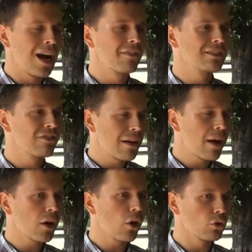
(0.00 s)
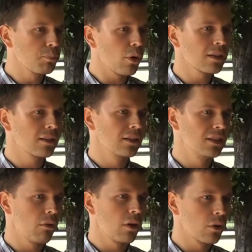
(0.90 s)
A więc w ramach
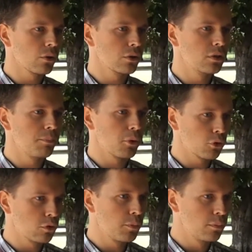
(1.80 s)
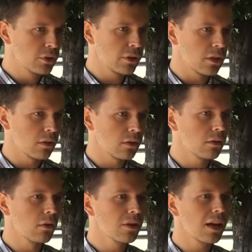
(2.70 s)
odpłatnej działalności pożytku
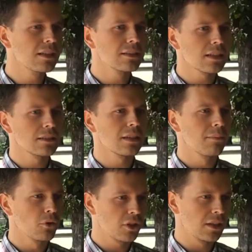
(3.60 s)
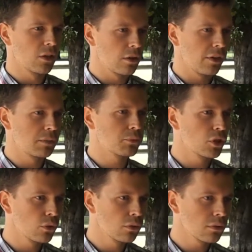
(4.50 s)
publicznego organizacja może generować
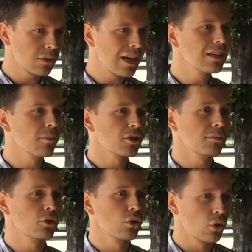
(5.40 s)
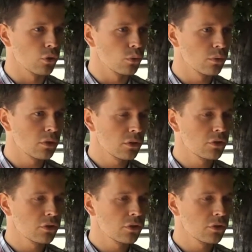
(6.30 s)
przychód, ale nie może mieć dochodu,